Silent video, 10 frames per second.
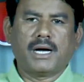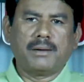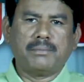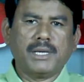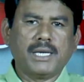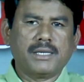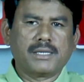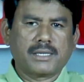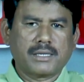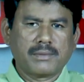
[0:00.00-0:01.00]
ఆమెన్
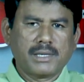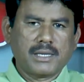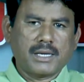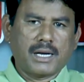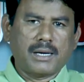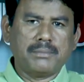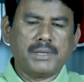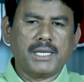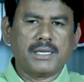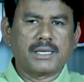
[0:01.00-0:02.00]
ఆ
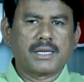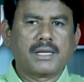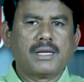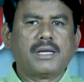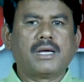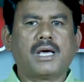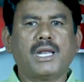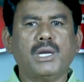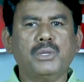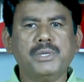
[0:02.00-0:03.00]

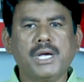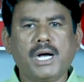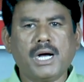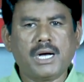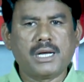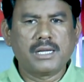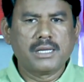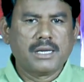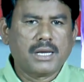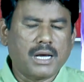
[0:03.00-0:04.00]
అలెలుయా
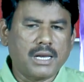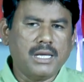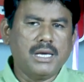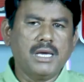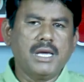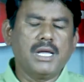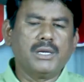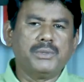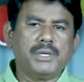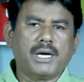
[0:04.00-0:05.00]

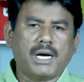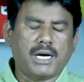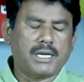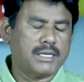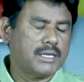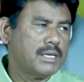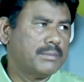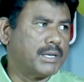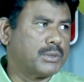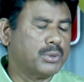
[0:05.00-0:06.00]
అలేలుయా
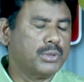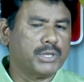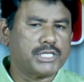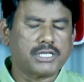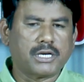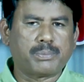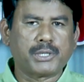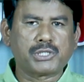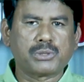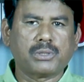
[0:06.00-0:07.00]
మరి కూడి వచ్చిన
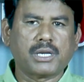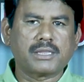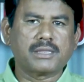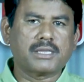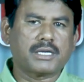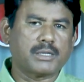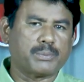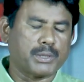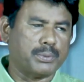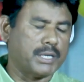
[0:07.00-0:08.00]
పరిశుద్ధులందరికీ
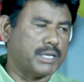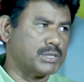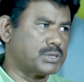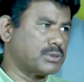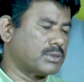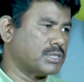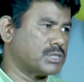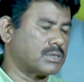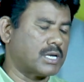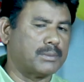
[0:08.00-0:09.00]
ప్రభు అయిన
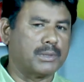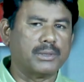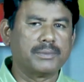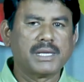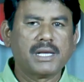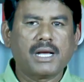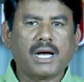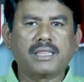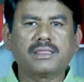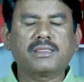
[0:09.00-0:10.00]
యేసుక్రీస్తు నామలో
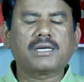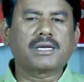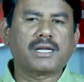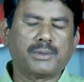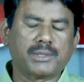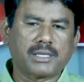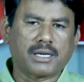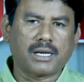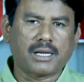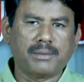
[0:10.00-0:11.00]
అందరికి నా
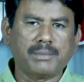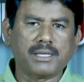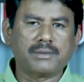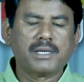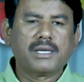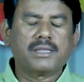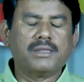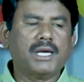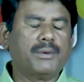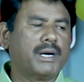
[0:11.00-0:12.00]
వందనాలు ఆ మెన్
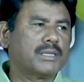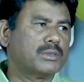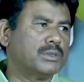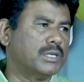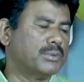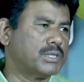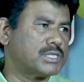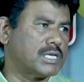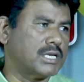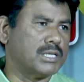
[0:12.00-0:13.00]
దేవాతి దేవుని
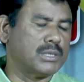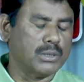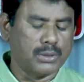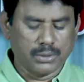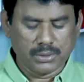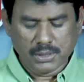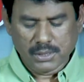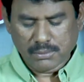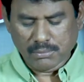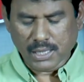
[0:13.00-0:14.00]
సన్నిధిలో
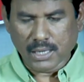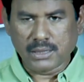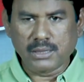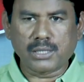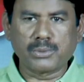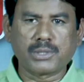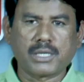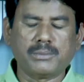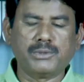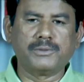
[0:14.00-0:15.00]
మన అందరం
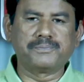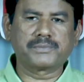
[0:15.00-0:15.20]
ఉన్నాము